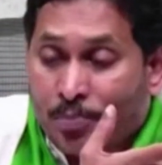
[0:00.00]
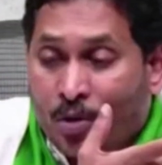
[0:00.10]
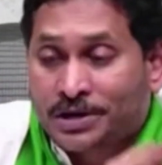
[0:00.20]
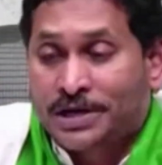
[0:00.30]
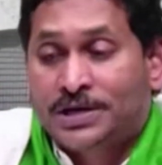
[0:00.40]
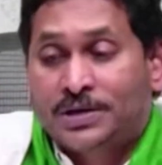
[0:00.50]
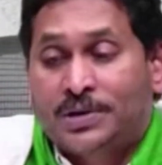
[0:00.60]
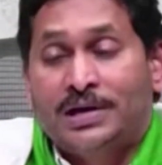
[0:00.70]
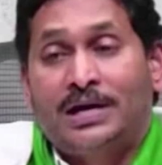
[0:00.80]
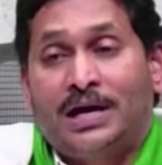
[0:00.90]

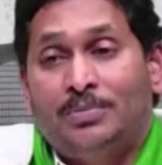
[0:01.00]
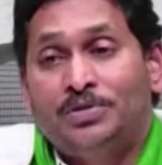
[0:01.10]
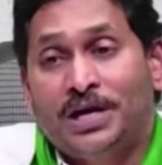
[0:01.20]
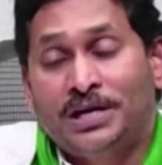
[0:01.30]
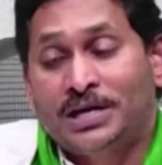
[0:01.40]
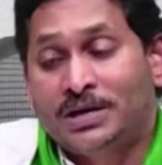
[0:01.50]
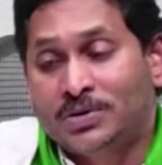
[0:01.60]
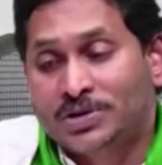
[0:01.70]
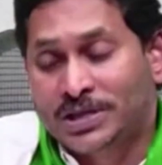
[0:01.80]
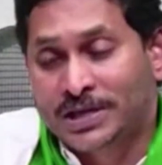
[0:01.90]
ఇంపార్టెంట్ అన్న అంశానికి
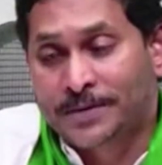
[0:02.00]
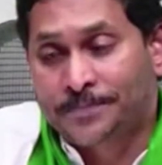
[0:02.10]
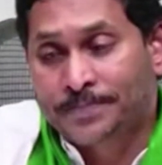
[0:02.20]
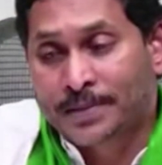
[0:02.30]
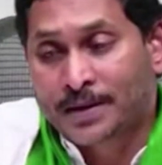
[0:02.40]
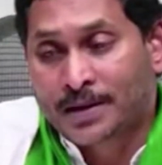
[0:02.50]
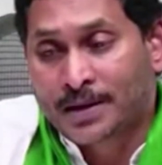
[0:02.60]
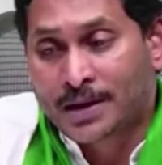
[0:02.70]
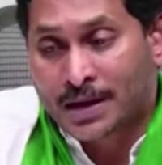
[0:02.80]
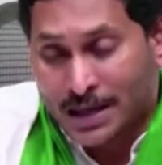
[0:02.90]
వస్తే
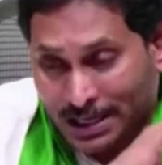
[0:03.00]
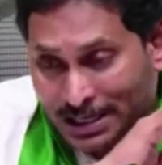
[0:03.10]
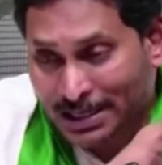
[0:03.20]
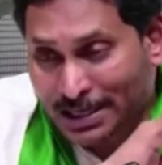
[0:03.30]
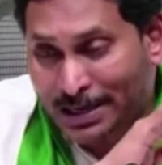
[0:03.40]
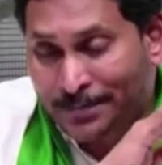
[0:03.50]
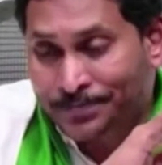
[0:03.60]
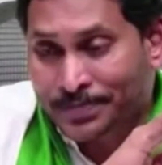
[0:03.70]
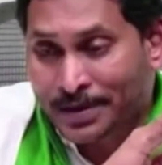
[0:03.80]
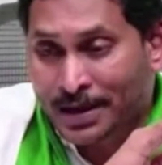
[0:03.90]
కరెక్ట్గా
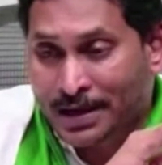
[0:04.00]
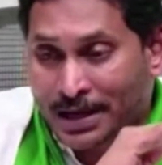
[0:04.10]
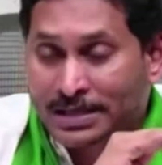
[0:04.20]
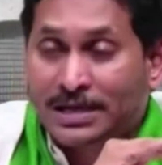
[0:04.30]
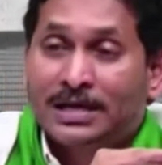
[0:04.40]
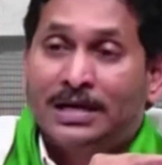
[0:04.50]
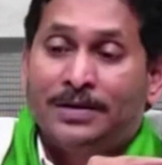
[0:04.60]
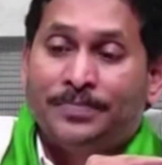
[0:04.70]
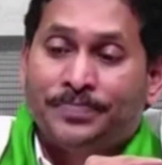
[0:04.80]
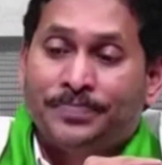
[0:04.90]
రైతన్న